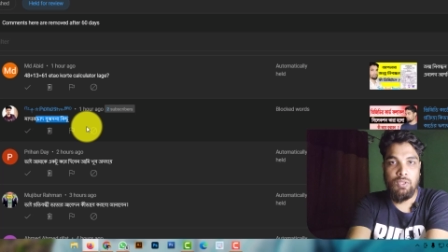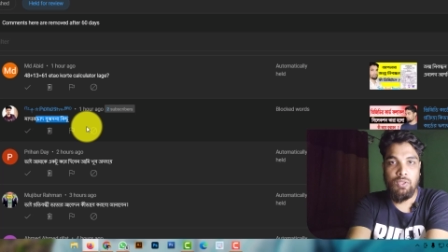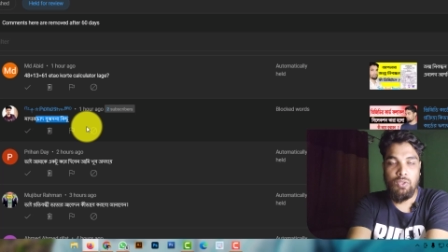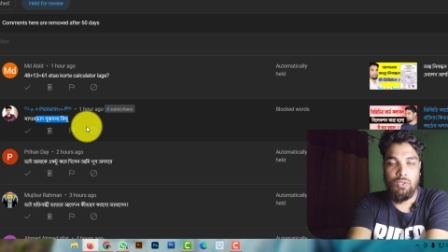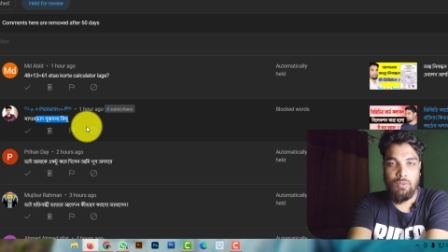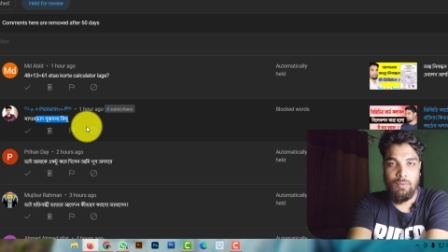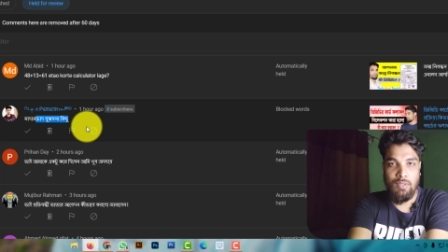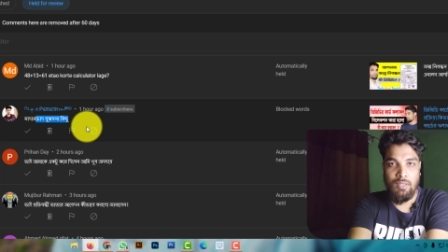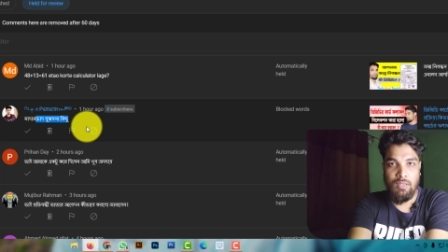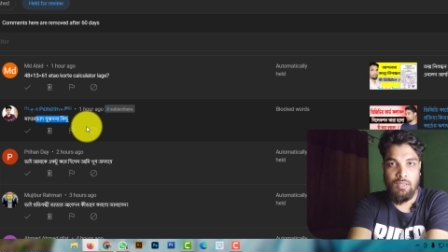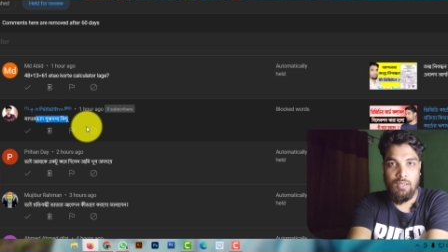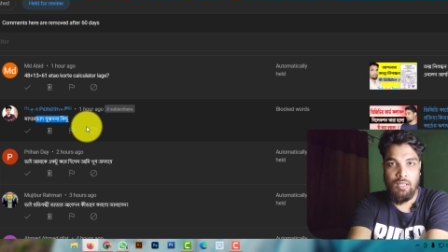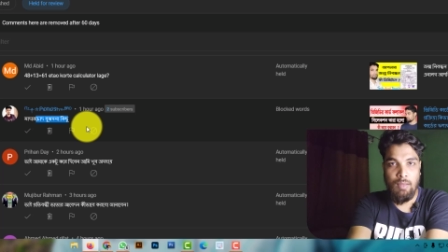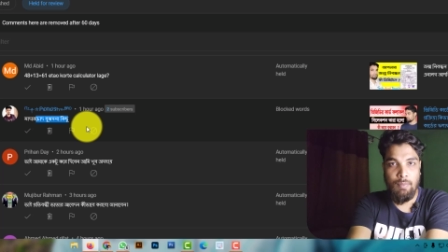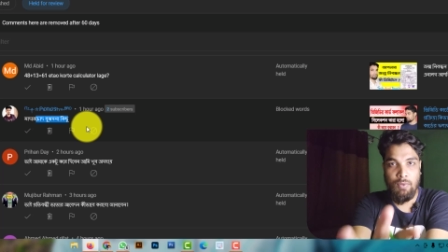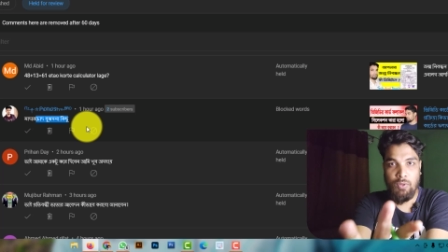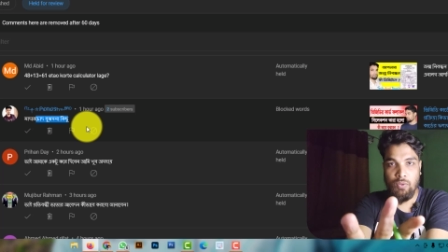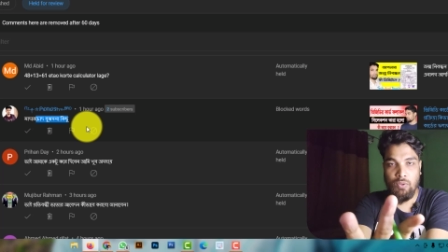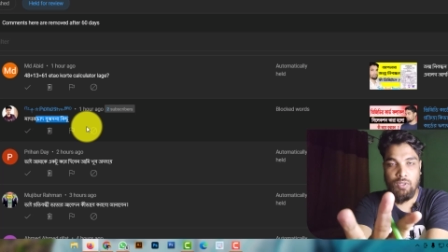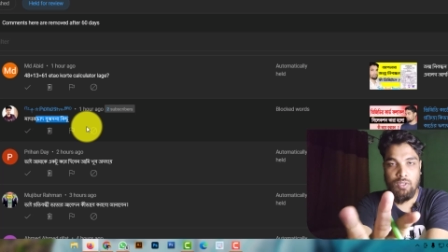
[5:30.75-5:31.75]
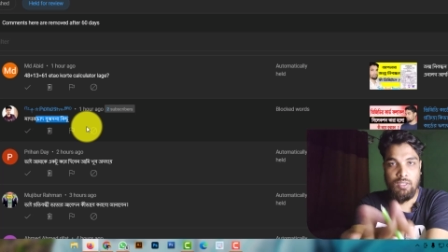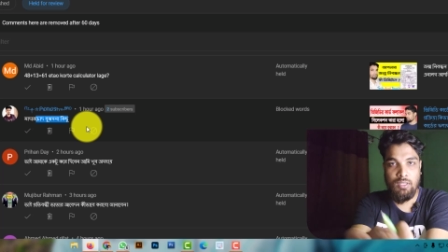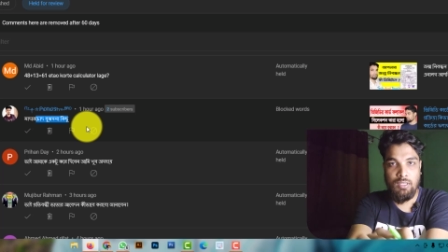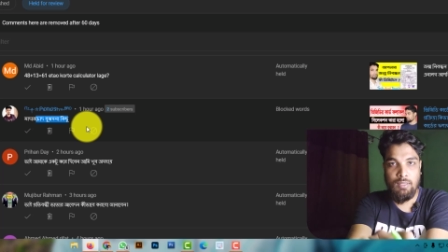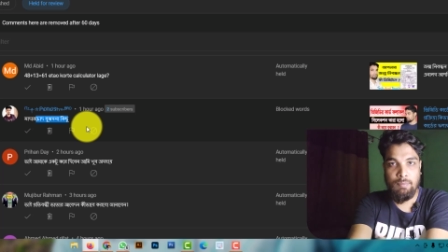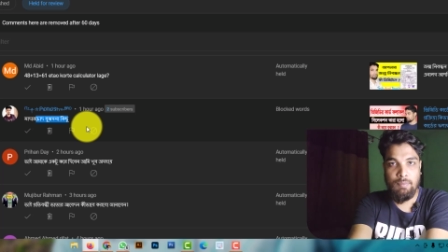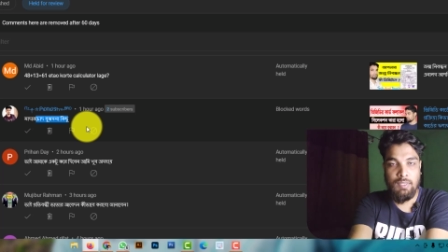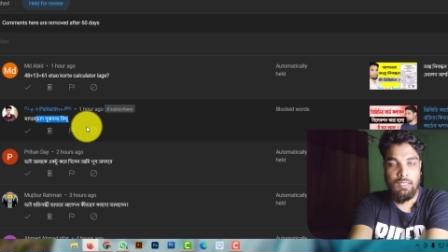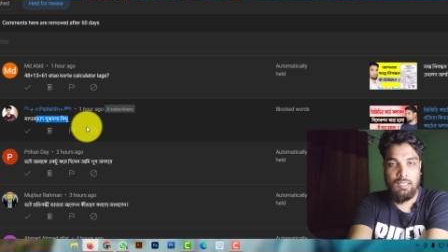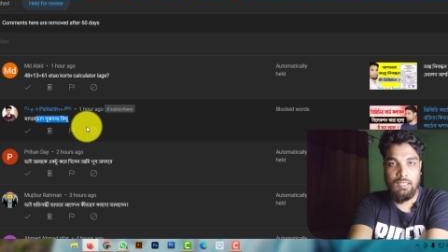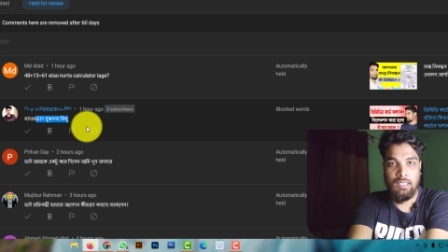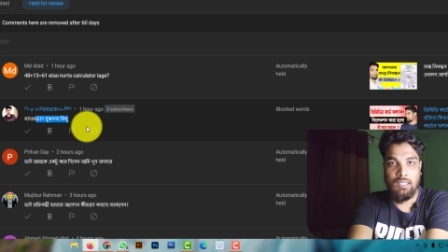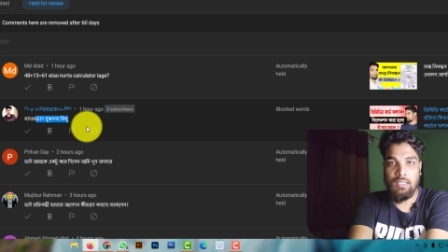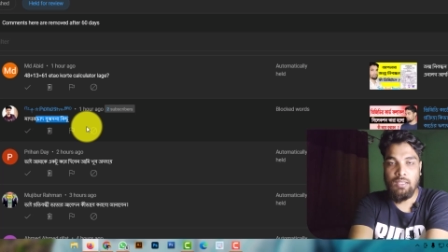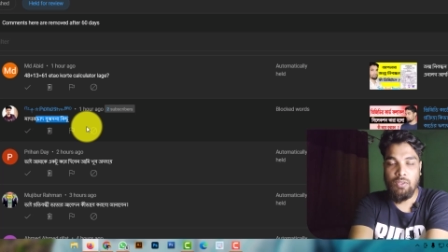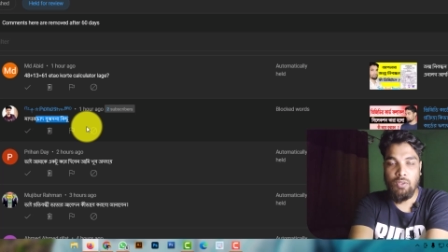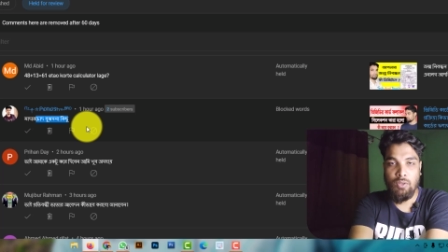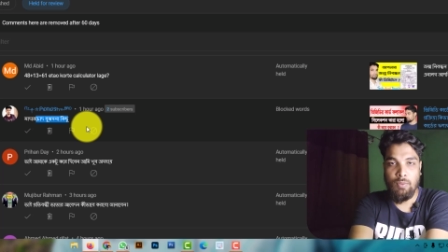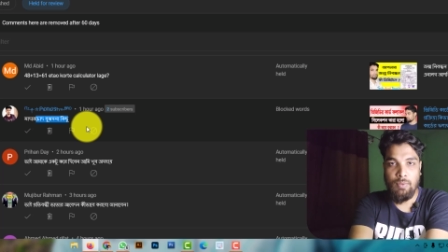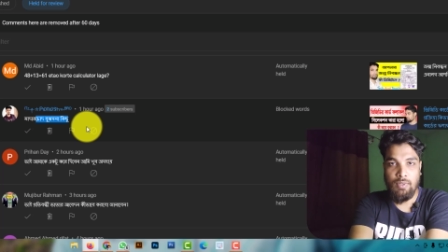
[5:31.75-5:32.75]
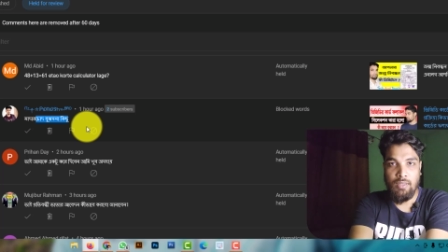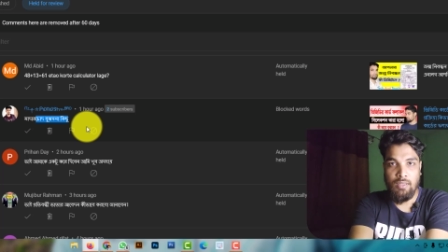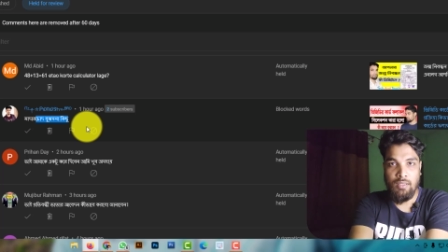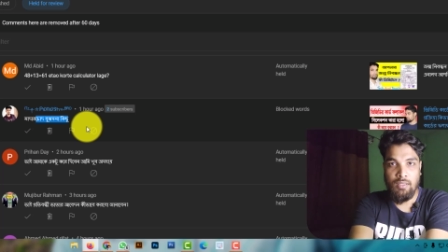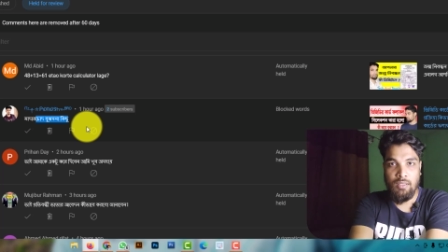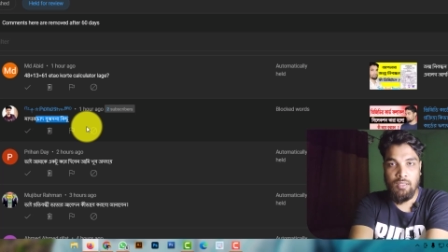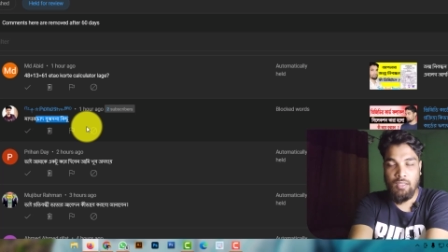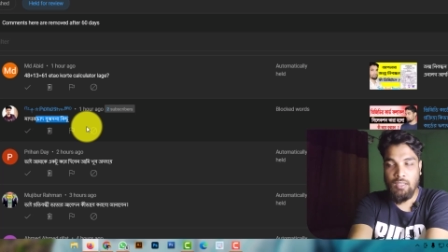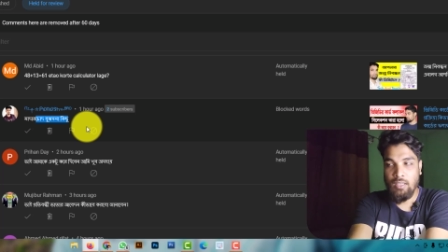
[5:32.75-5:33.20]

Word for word: ভিডিও বানান আমার কন্টেন্ট আপনাকে দেখতে হবে না